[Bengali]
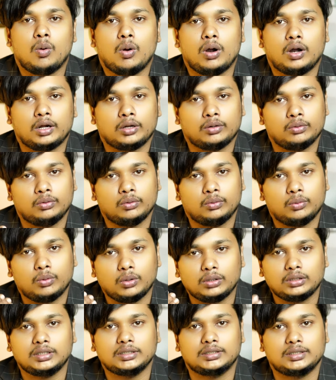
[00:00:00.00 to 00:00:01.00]
অর্ডারগুলো
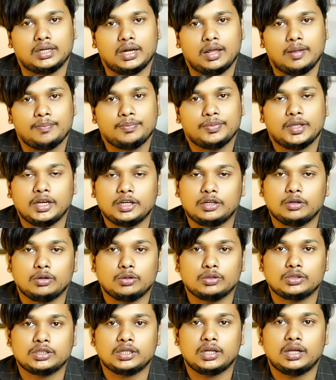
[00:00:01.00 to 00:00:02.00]
করতেছে না এটা
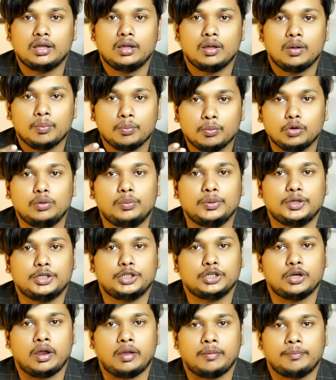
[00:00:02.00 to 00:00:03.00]
হচ্ছে মূল
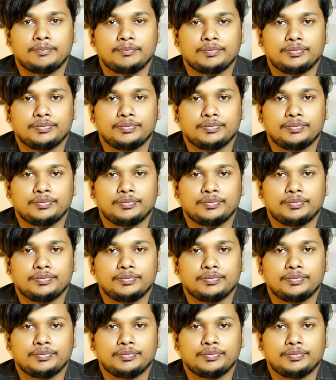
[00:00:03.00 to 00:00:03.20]
বিষয়